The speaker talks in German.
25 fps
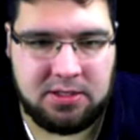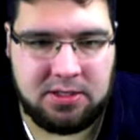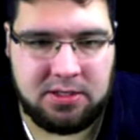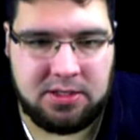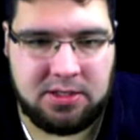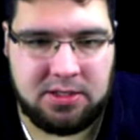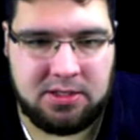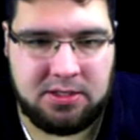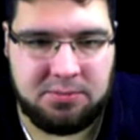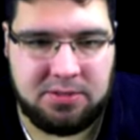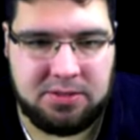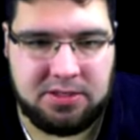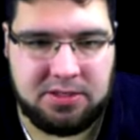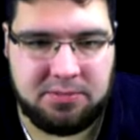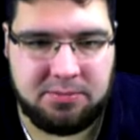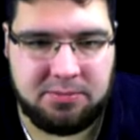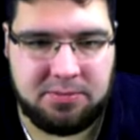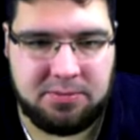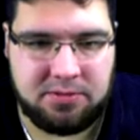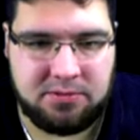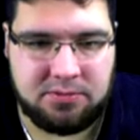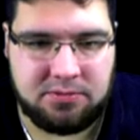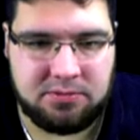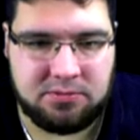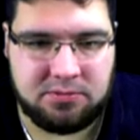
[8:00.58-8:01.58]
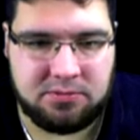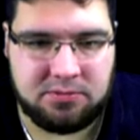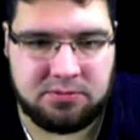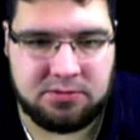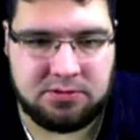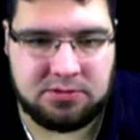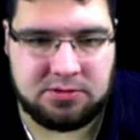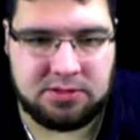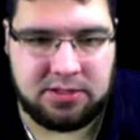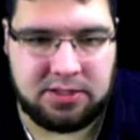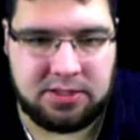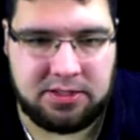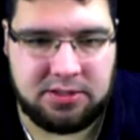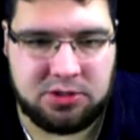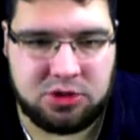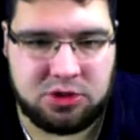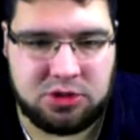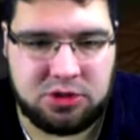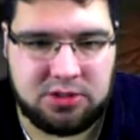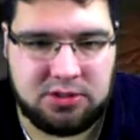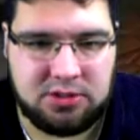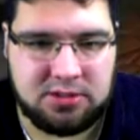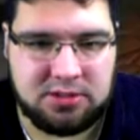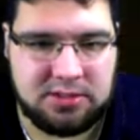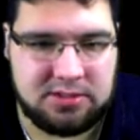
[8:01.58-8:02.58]
die Mine bauen und eine
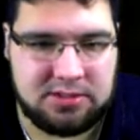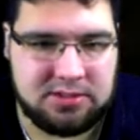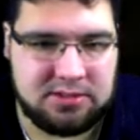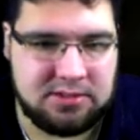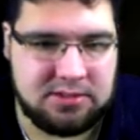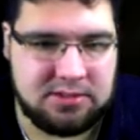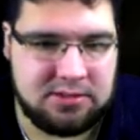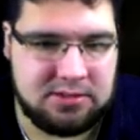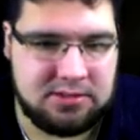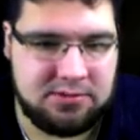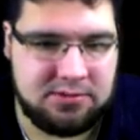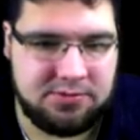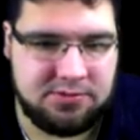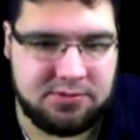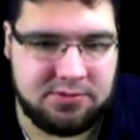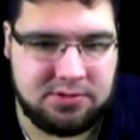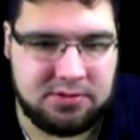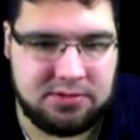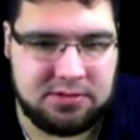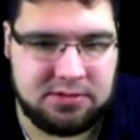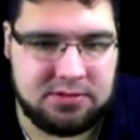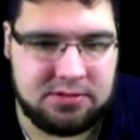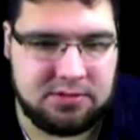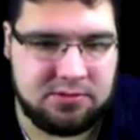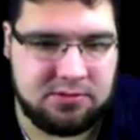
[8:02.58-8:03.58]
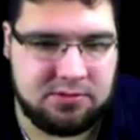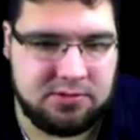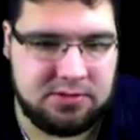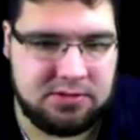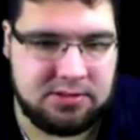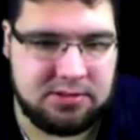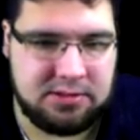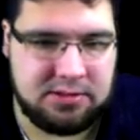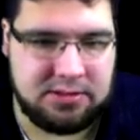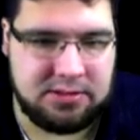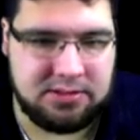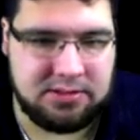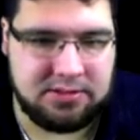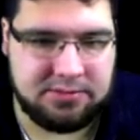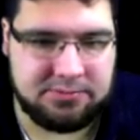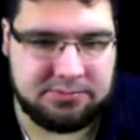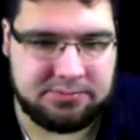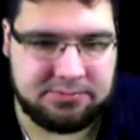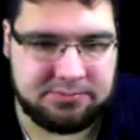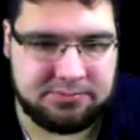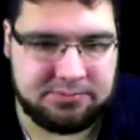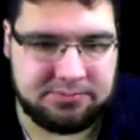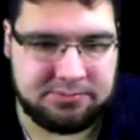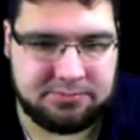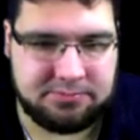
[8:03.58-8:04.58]
Schienentrasse, die von Insel zu Insel geht.
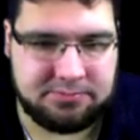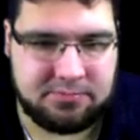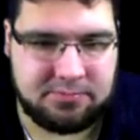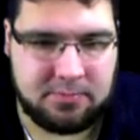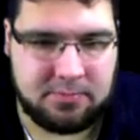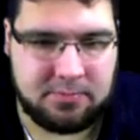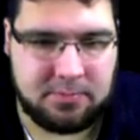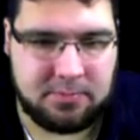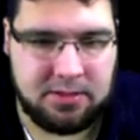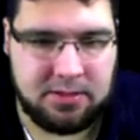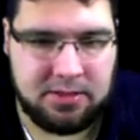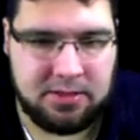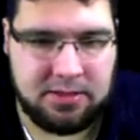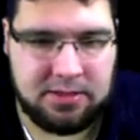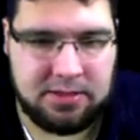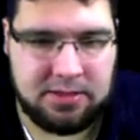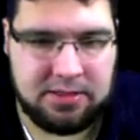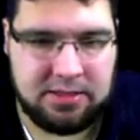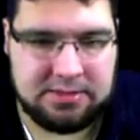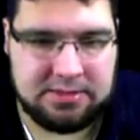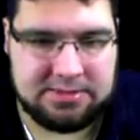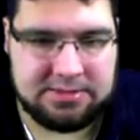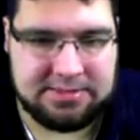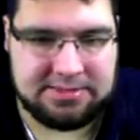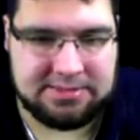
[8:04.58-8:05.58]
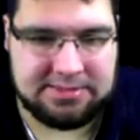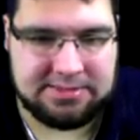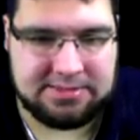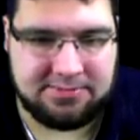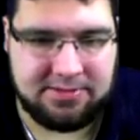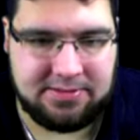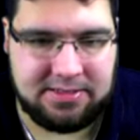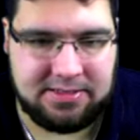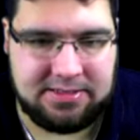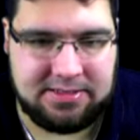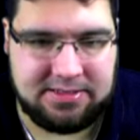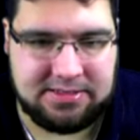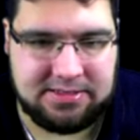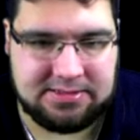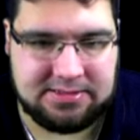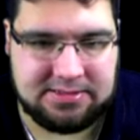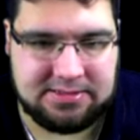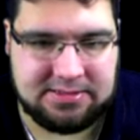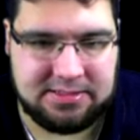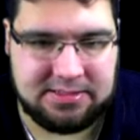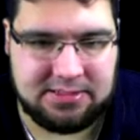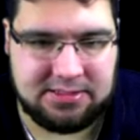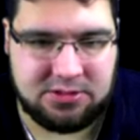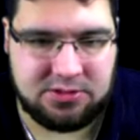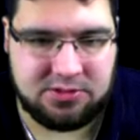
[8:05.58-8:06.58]
Das war ja die ganze
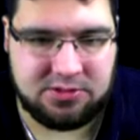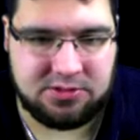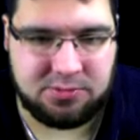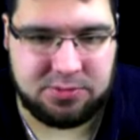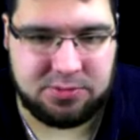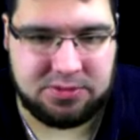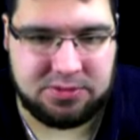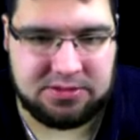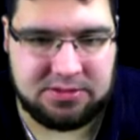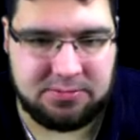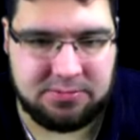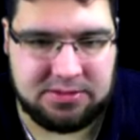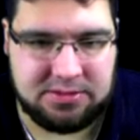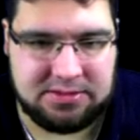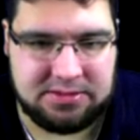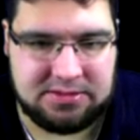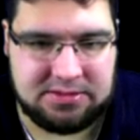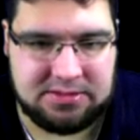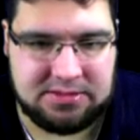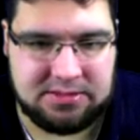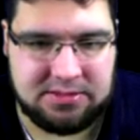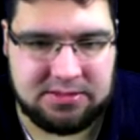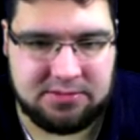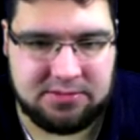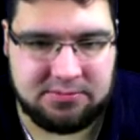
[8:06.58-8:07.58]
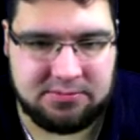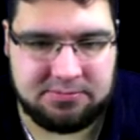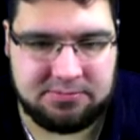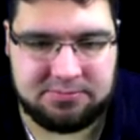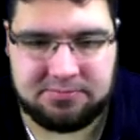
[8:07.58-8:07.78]
Zeit schon so ein bisschen mein Ziel.